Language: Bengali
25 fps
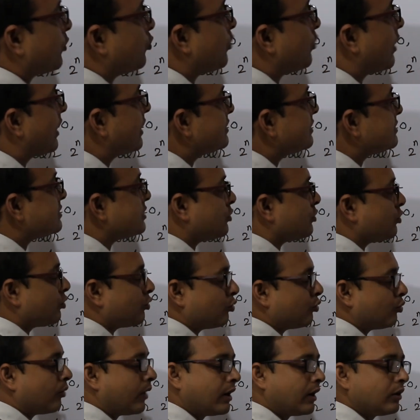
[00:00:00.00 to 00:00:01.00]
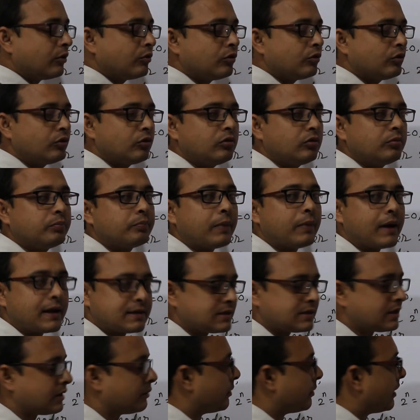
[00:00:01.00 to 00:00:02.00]
ওয়ান জিরো ওয়ান হলো
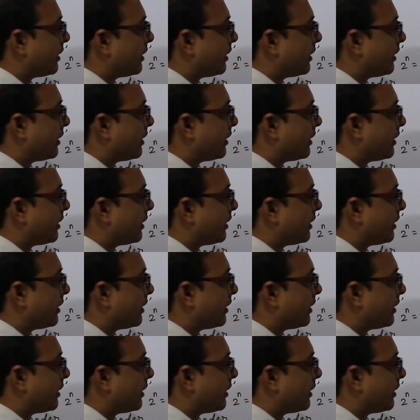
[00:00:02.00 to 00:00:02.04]
পাঁচের